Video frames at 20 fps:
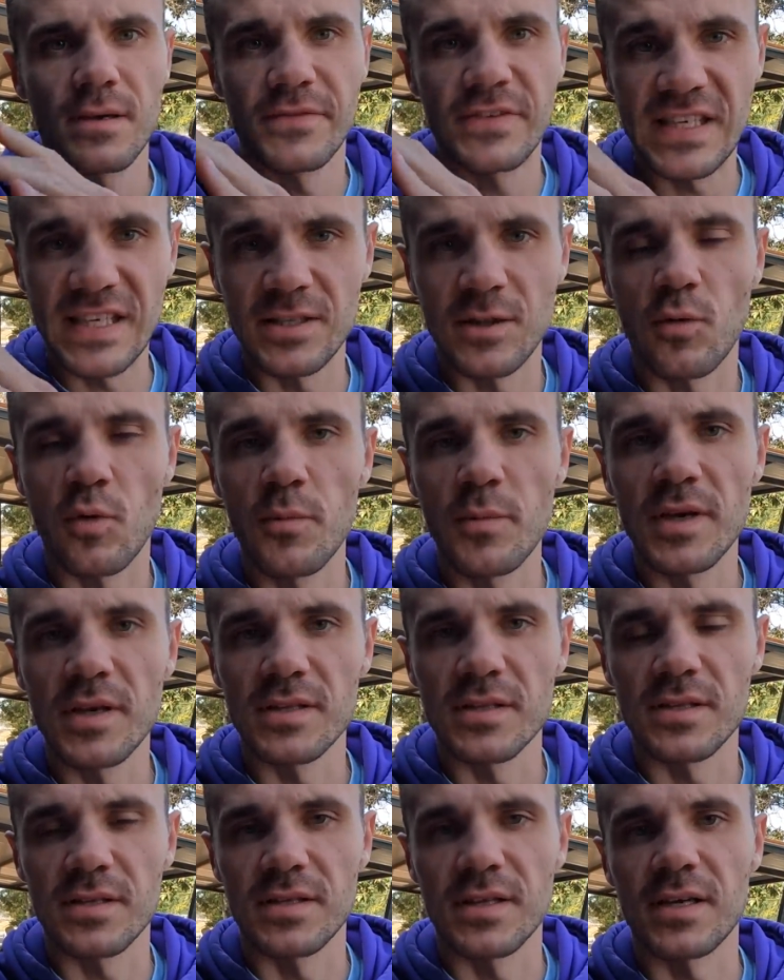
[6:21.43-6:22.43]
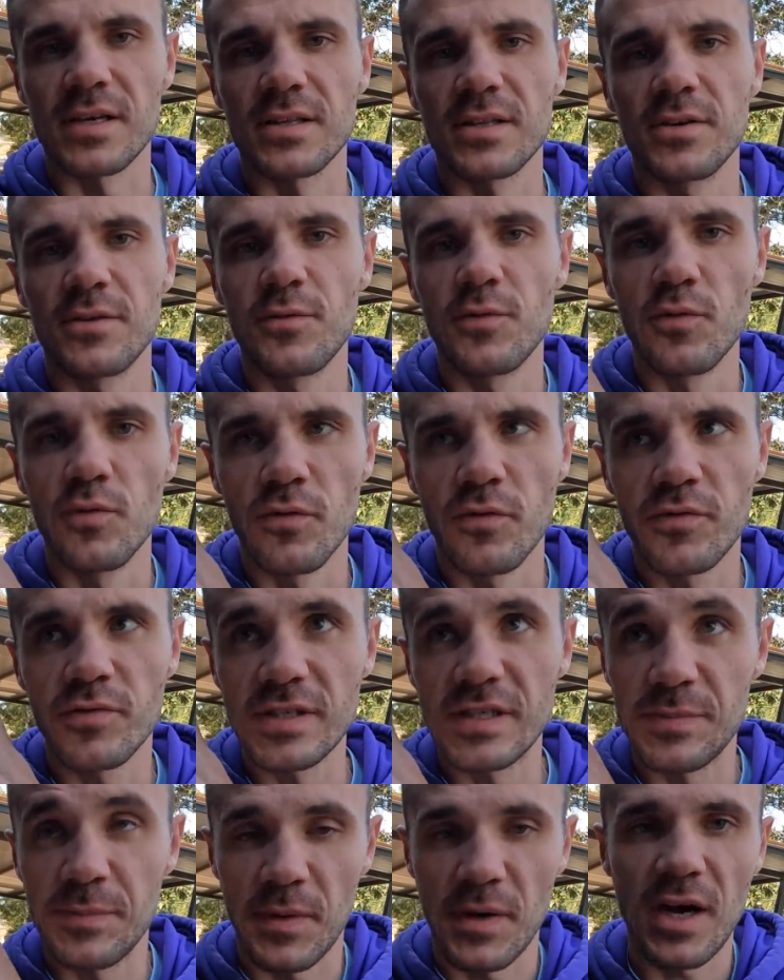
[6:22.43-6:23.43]
все документы на рандеву
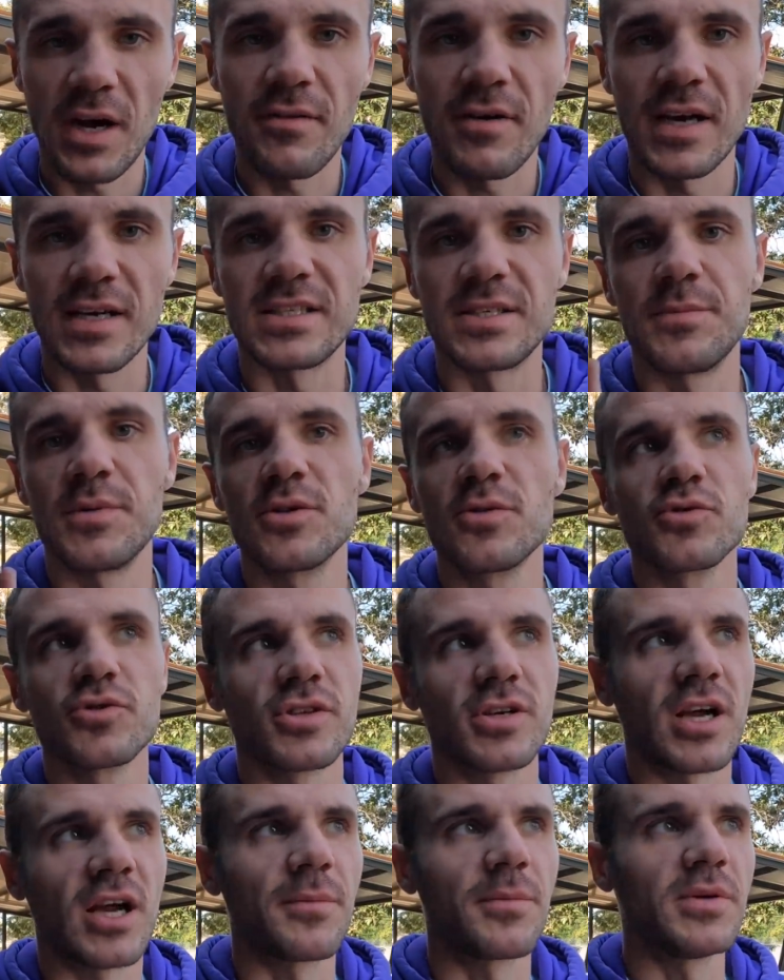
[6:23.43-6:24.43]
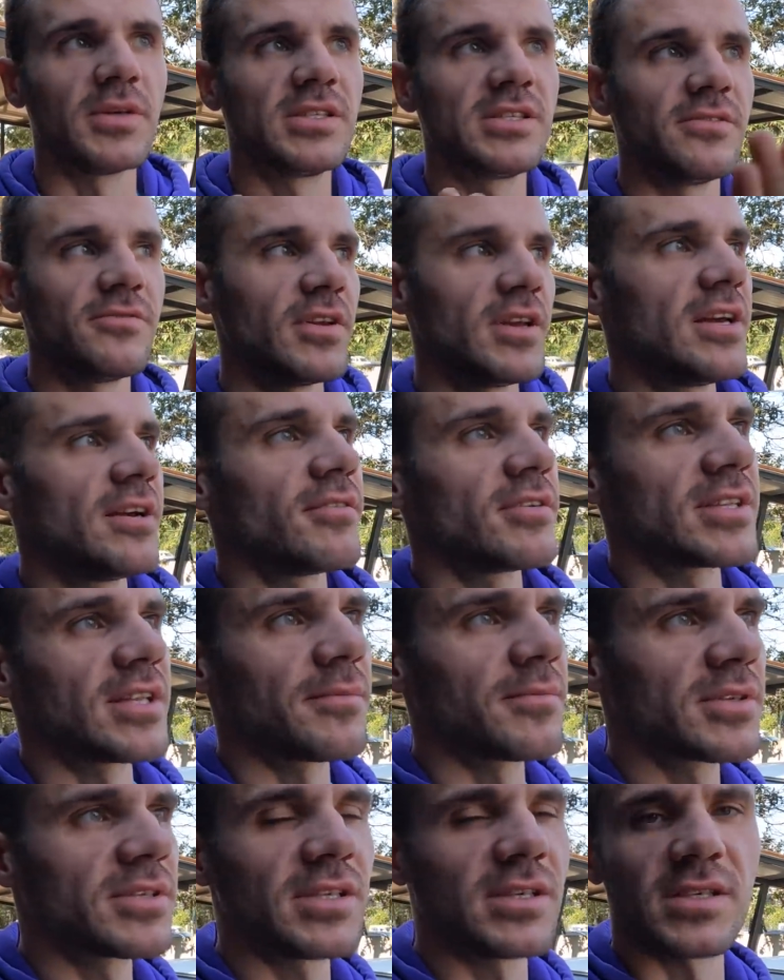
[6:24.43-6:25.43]
справа, а тебе нужно как бы идти влево,
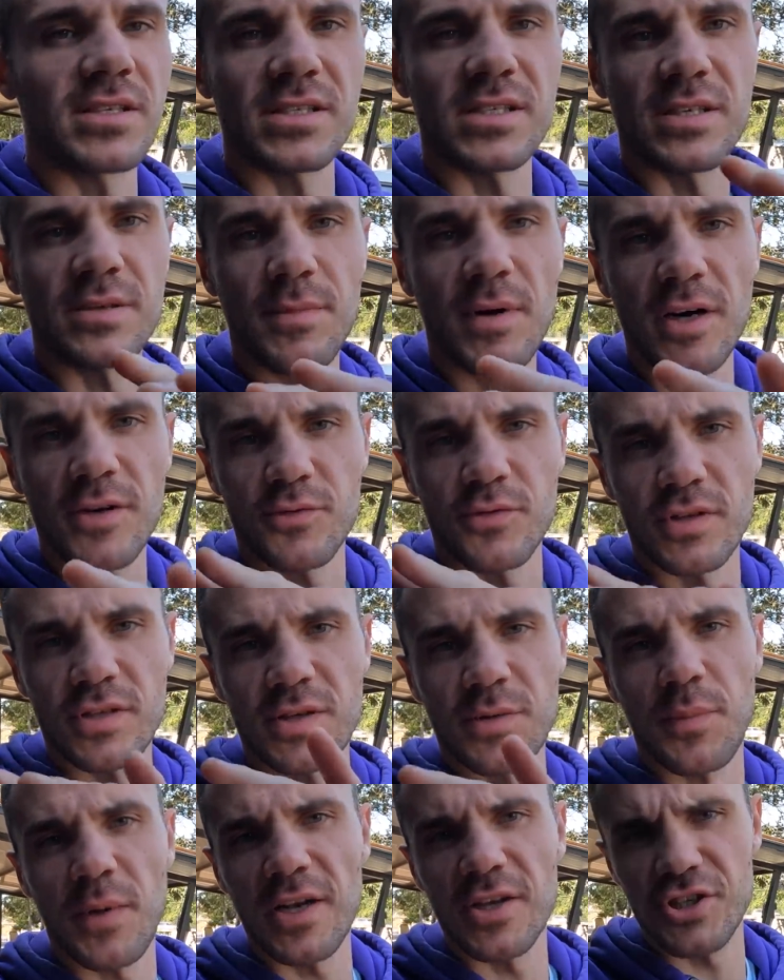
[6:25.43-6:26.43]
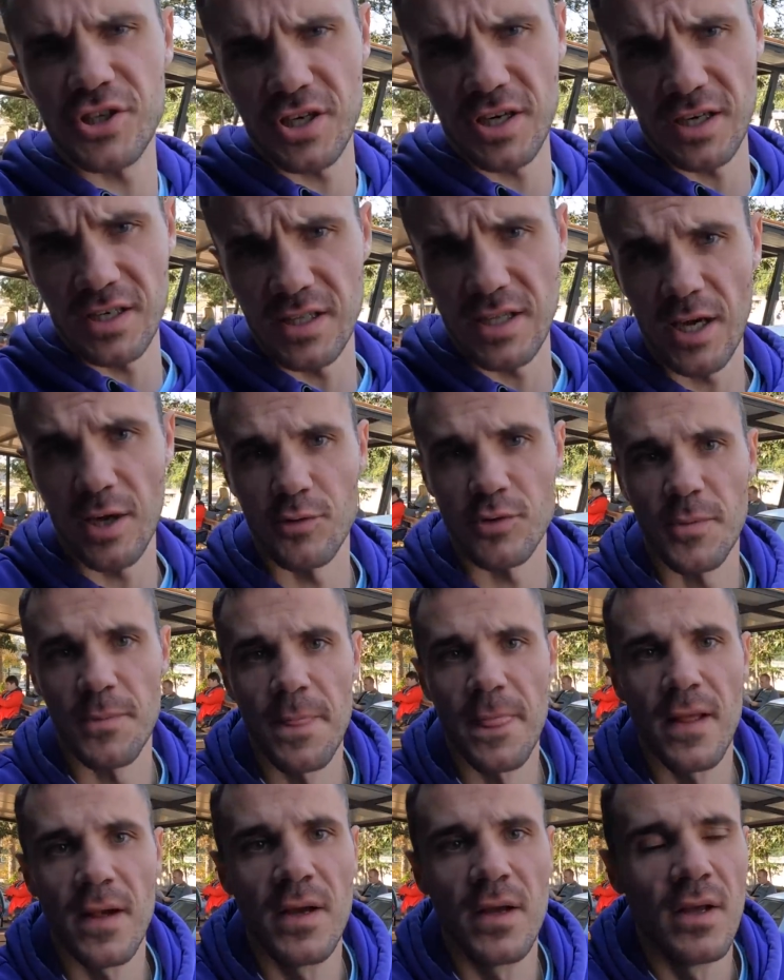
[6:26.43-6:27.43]
там, где снимают вот эти пальчики, катают.
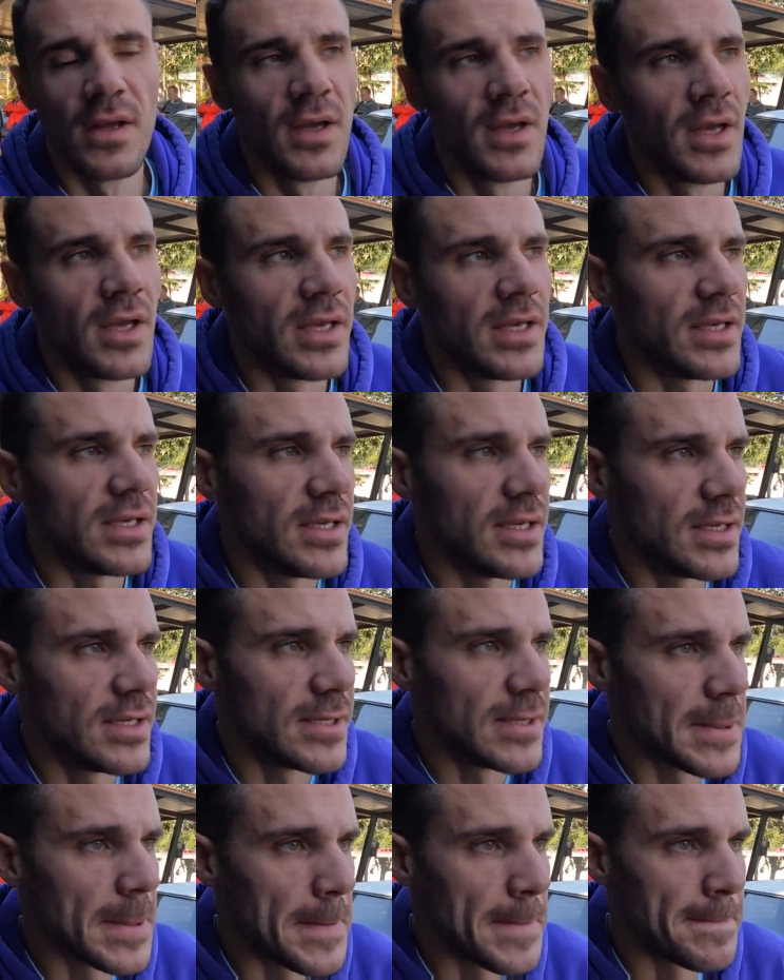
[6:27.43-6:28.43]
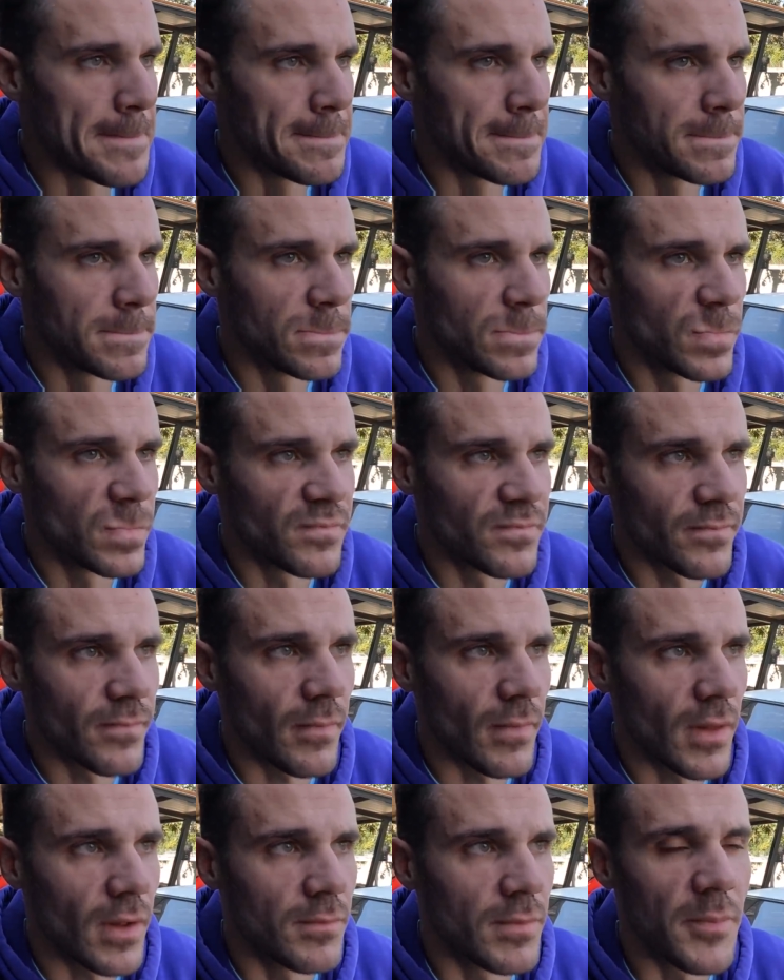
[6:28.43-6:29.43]
И
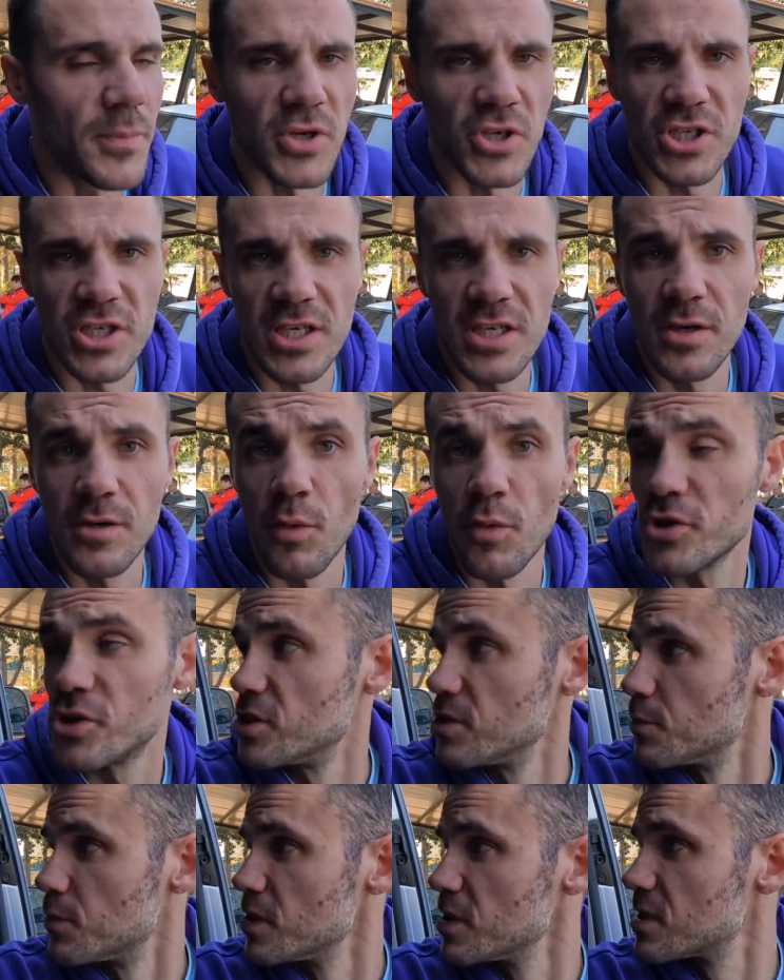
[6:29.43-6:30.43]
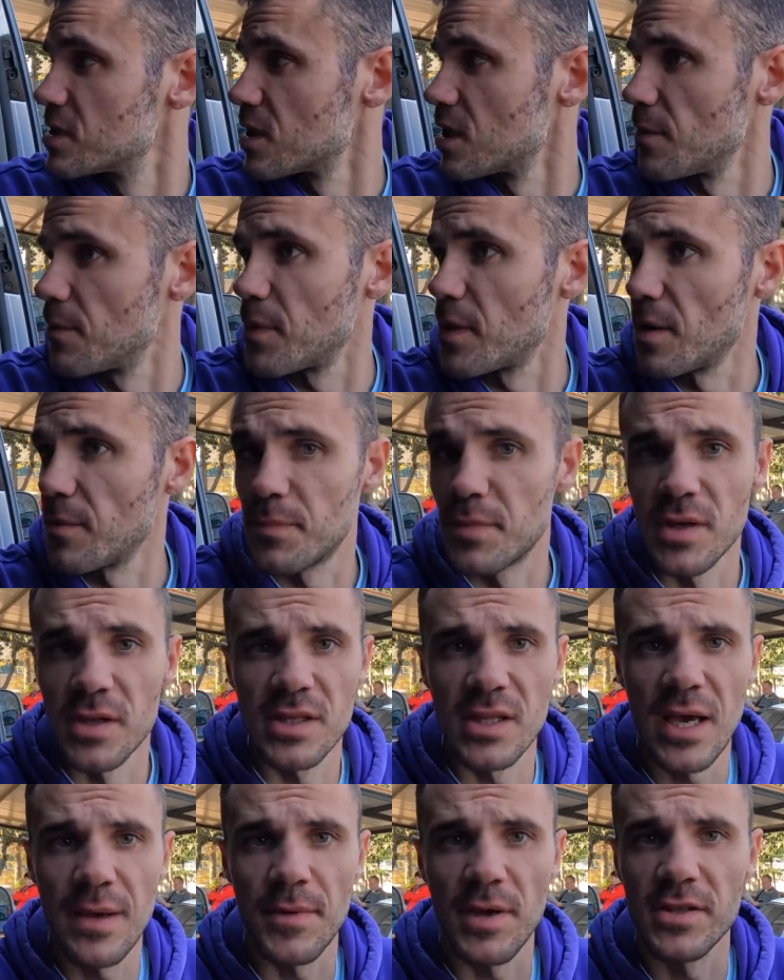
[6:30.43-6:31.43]
мы пришли очень быстро, прям
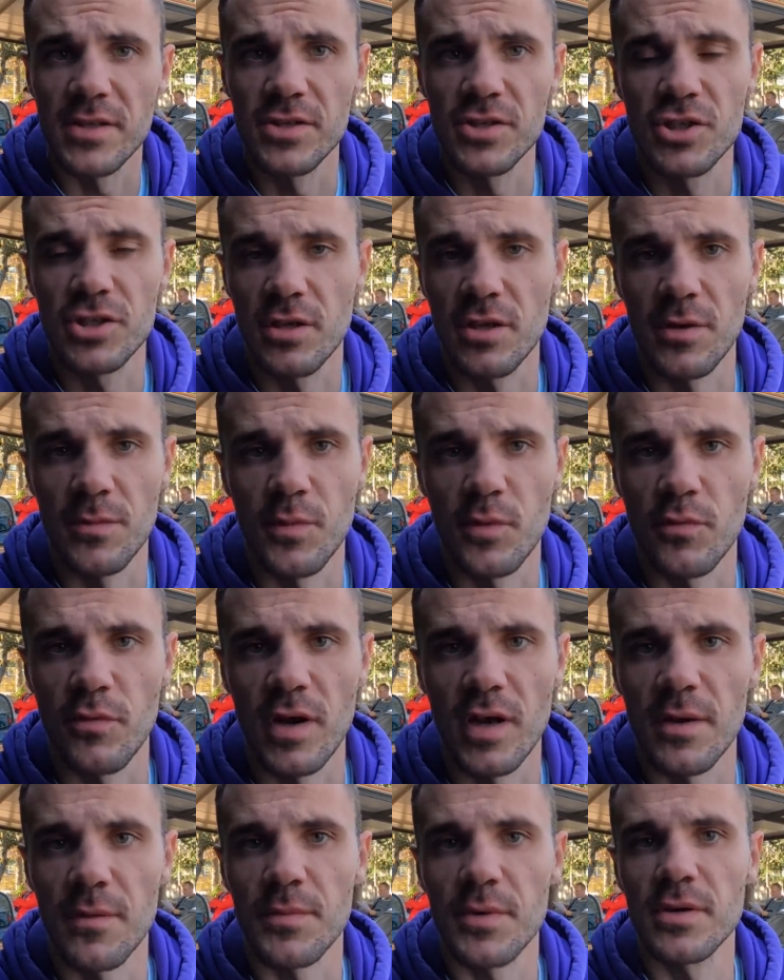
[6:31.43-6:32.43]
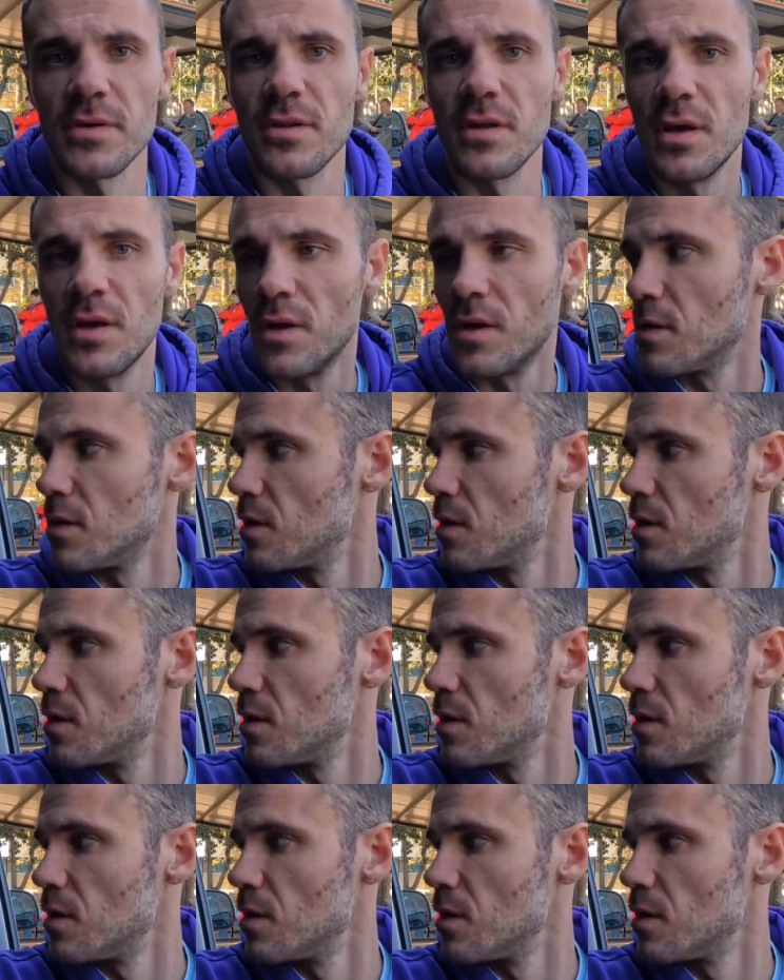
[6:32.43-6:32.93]
перед нами один человек буквально был